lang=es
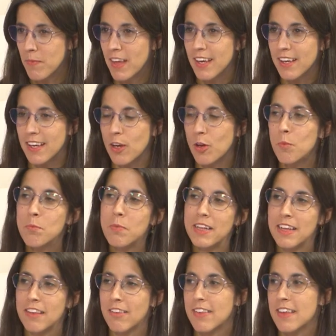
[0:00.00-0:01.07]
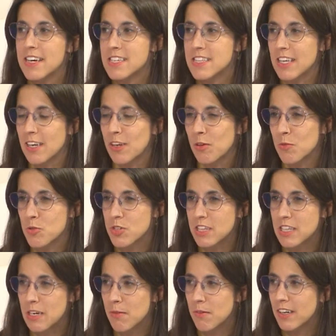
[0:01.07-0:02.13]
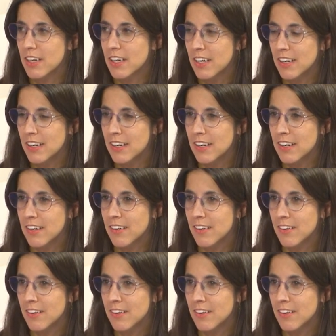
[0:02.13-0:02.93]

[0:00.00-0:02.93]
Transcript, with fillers: ¿qué competencias tiene? ¿Cómo se trabaja